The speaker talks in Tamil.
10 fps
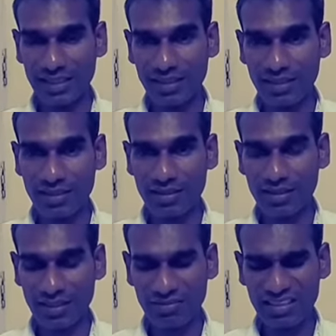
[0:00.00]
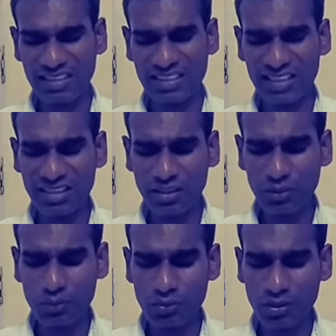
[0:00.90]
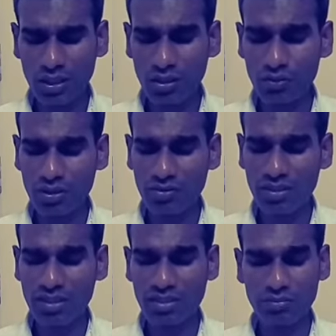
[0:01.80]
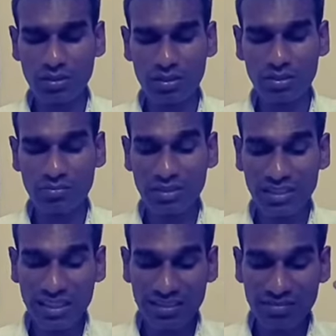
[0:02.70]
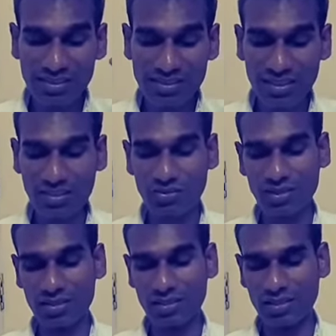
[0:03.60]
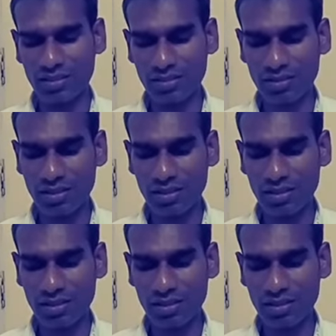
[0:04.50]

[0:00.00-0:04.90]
என்ன தவிர எந்த உற்றார் உறவினர் நண்பரையும் நினைவே செய்யக்கூடாது நீன